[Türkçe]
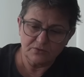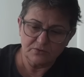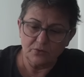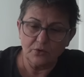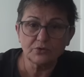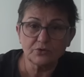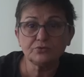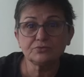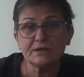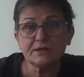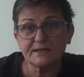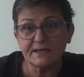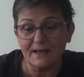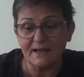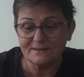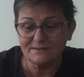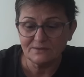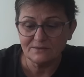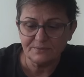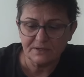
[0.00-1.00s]
Onu da
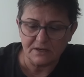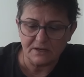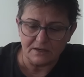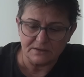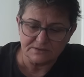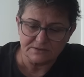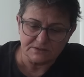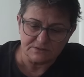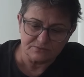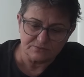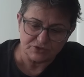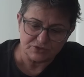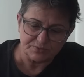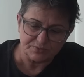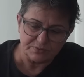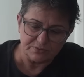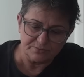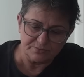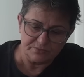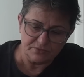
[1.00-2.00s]
kendimi kandırmış
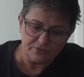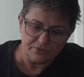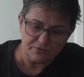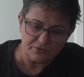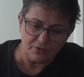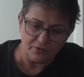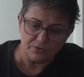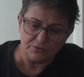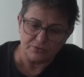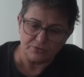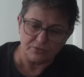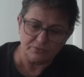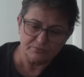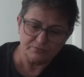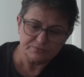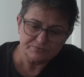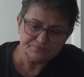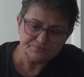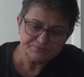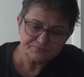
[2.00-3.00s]
olurum.
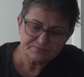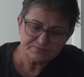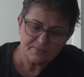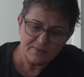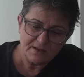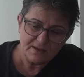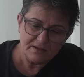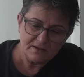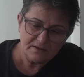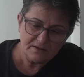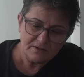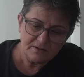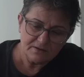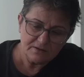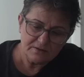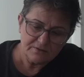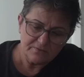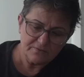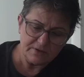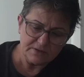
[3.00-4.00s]

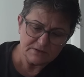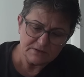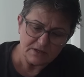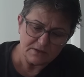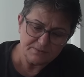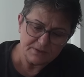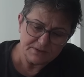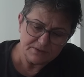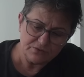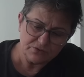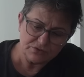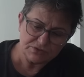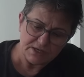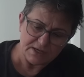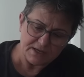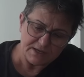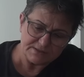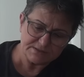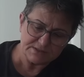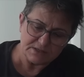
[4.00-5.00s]
Valla ben önce
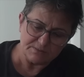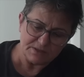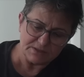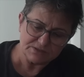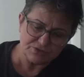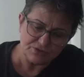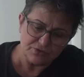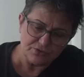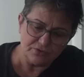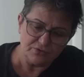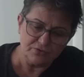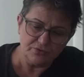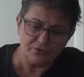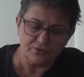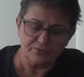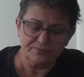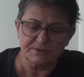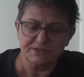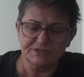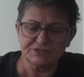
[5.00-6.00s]
her zaman
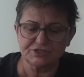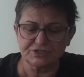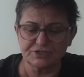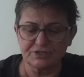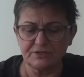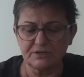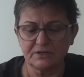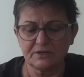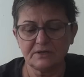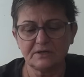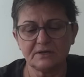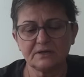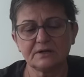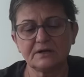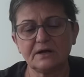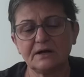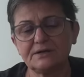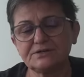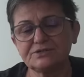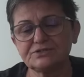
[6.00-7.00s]
söylüyorum. Kişi
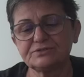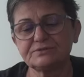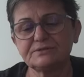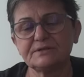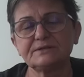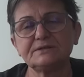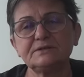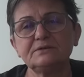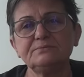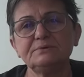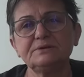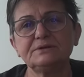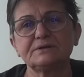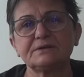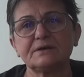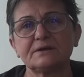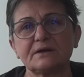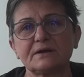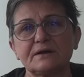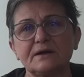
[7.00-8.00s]
karşındakini bir
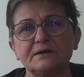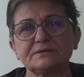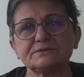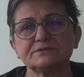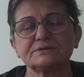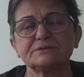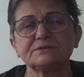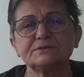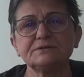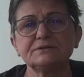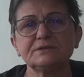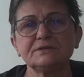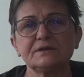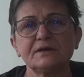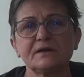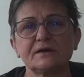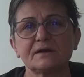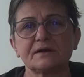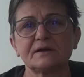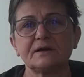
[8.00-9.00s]
kere kandırır, iki
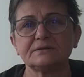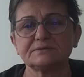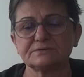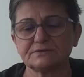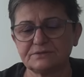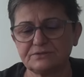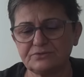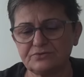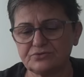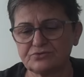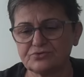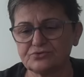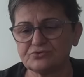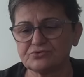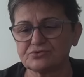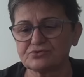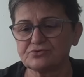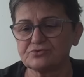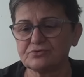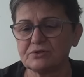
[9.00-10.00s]
kere kandırır.
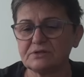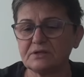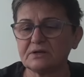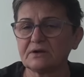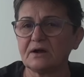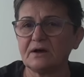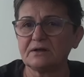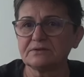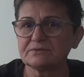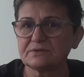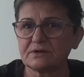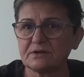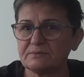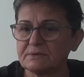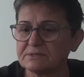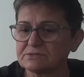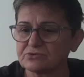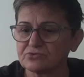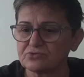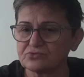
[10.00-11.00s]
Üçüncüsünde de
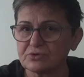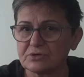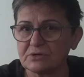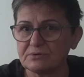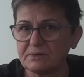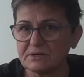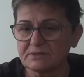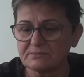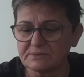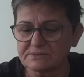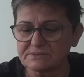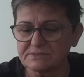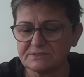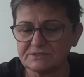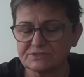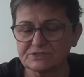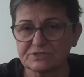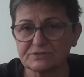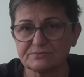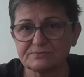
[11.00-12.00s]
kandıramaz. Kusura bakmasın
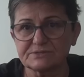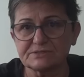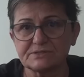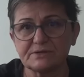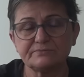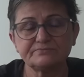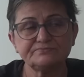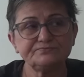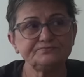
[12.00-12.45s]
hiç kimse.